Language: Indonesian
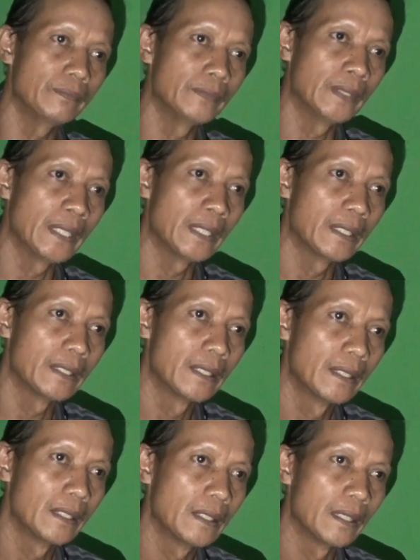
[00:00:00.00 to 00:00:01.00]
Nah,
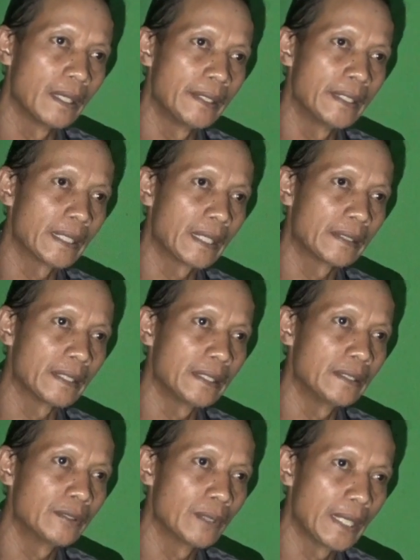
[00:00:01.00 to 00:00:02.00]
hanya kata
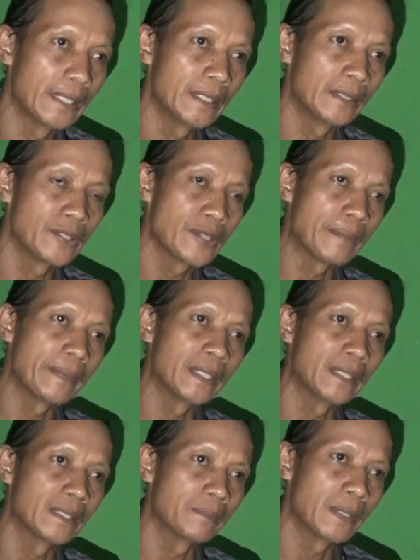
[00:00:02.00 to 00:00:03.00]
itulah yang
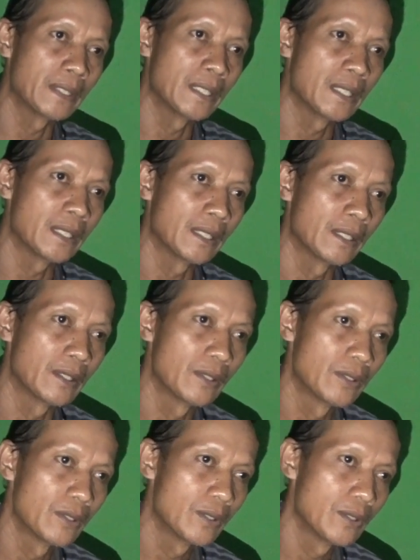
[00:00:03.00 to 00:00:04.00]
disampaikan kepada
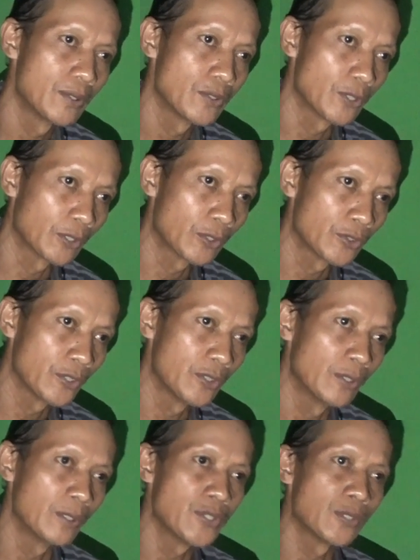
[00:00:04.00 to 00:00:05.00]

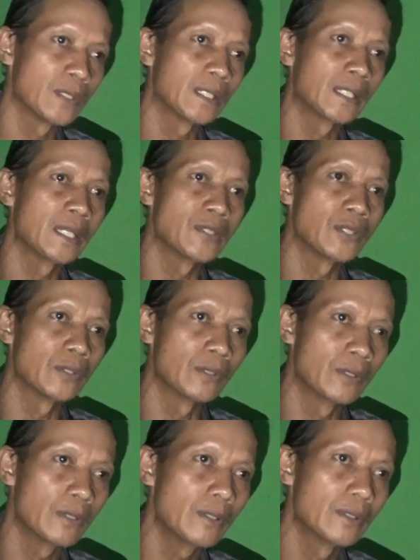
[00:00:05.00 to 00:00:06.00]
Cokrojoyo oleh Sunan
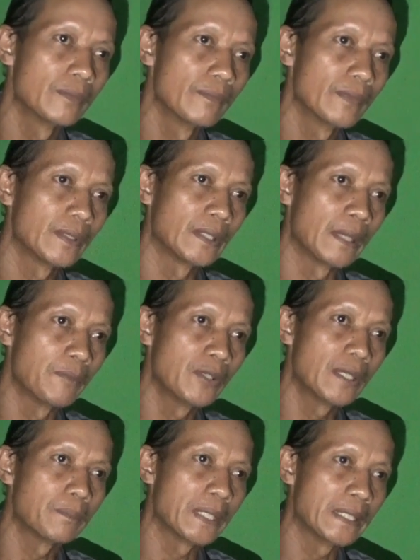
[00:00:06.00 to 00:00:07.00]
Kalijogo.
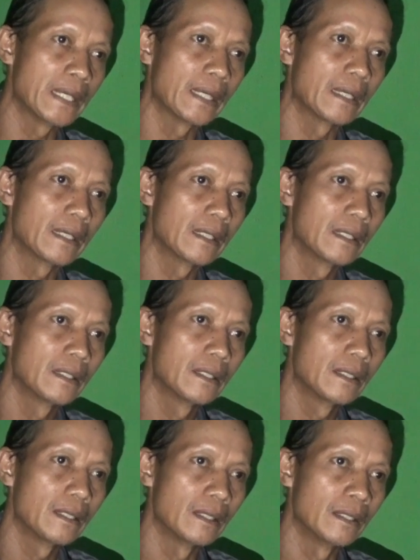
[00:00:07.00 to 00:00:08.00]
Namun banyak
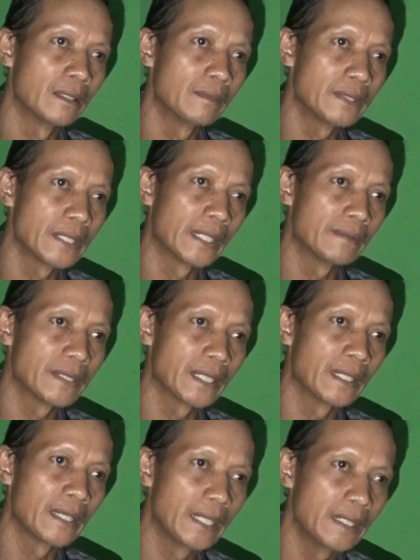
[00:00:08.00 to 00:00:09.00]
eh,
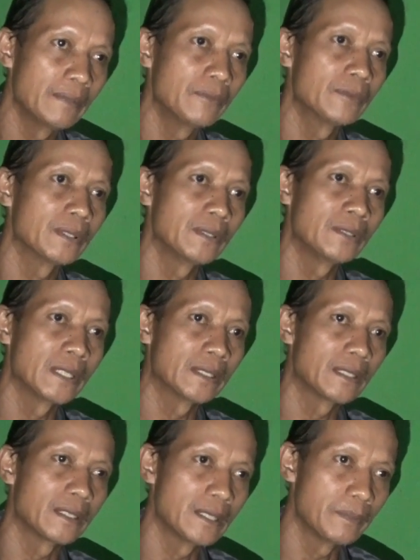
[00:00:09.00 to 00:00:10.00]
wacana-wacana uh, lain mempunyai yang
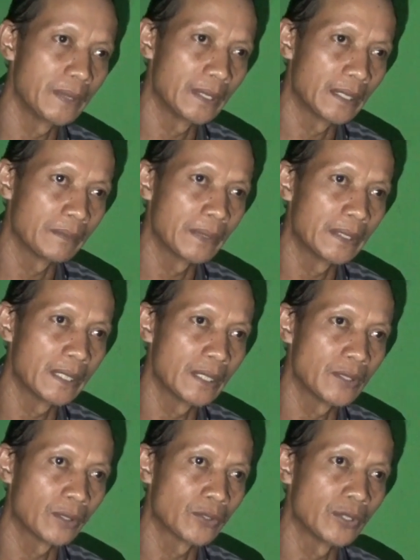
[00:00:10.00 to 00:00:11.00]
kita diberikan kepada
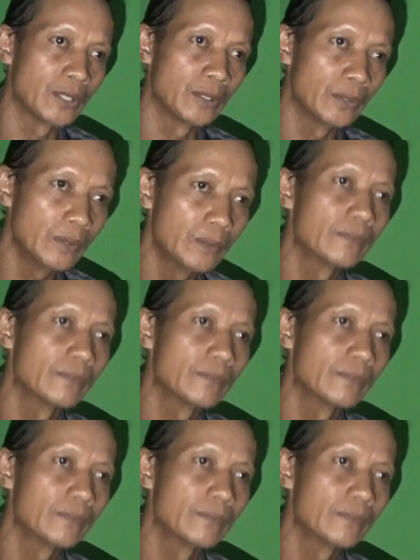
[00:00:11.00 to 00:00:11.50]
Cokrojoyo itu.